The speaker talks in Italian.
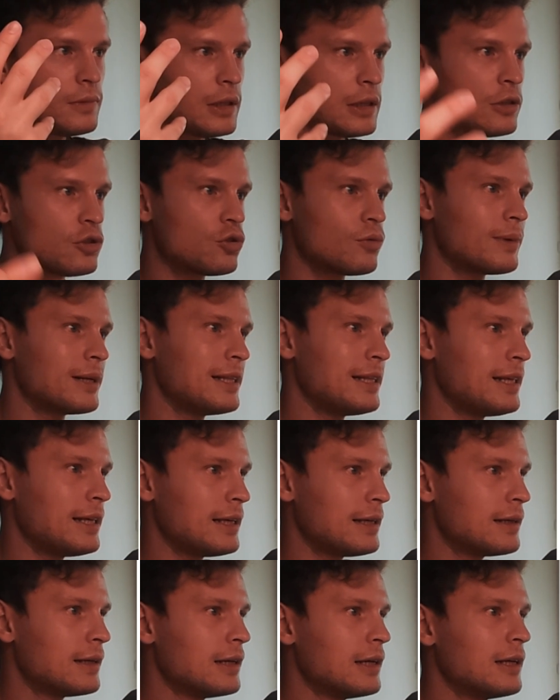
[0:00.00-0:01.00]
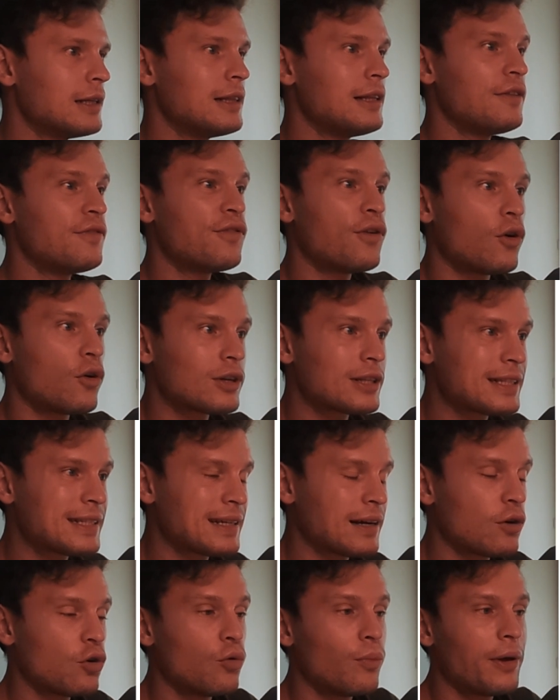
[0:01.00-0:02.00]
insomma di, di,
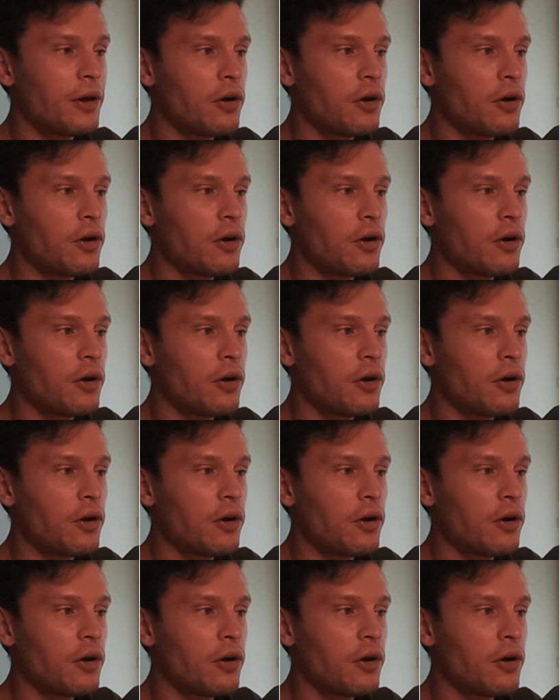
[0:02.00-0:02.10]
forza come